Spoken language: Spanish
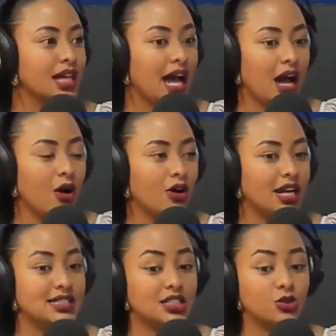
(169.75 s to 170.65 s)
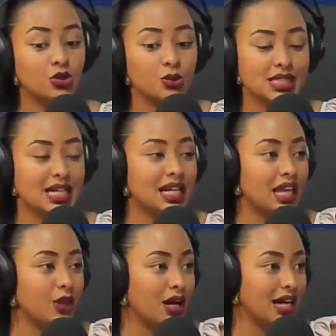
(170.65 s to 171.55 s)
Ahora, si tú te hubiese
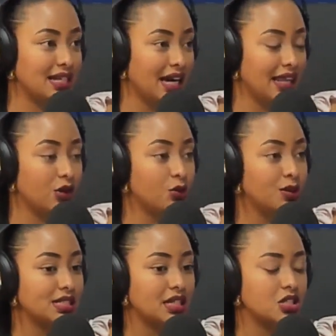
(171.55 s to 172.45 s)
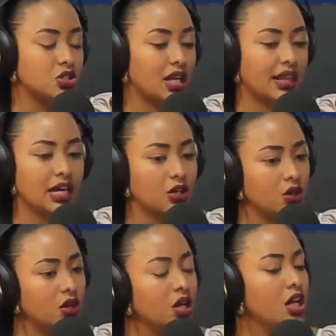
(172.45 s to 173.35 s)
quedado callada, no hubiese dicho nada, ah,
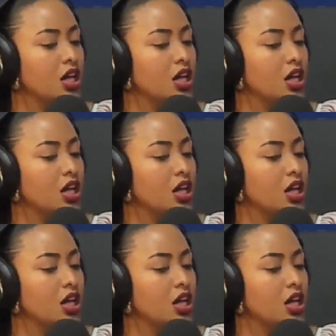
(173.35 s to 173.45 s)
no,